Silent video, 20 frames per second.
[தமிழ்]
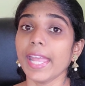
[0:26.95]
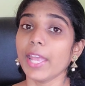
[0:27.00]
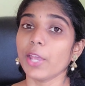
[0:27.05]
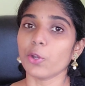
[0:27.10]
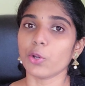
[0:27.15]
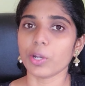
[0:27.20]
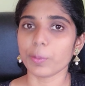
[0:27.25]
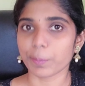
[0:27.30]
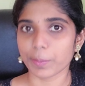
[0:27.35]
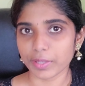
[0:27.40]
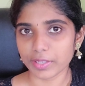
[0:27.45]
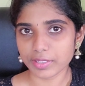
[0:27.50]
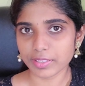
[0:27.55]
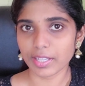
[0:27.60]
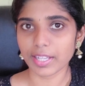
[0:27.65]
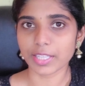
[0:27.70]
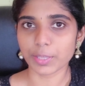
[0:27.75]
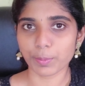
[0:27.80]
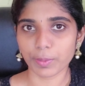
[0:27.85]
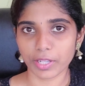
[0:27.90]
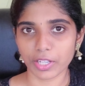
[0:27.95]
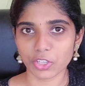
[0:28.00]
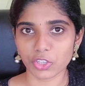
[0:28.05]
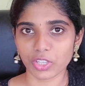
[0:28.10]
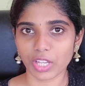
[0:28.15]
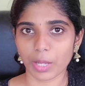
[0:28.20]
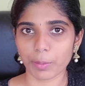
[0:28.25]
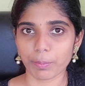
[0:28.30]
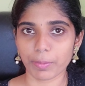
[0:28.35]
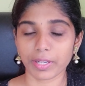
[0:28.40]
என்னோட பர்சனல் எக்ஸ்பீரியன்ஸ்
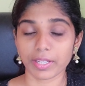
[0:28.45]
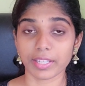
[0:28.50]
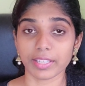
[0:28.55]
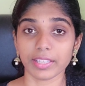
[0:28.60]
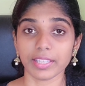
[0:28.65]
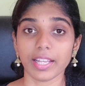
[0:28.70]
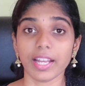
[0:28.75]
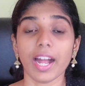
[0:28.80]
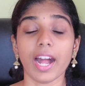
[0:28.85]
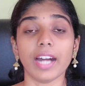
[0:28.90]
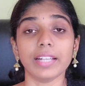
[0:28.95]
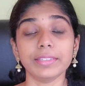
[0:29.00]
ஷேர் பண்ணியிருந்தேன்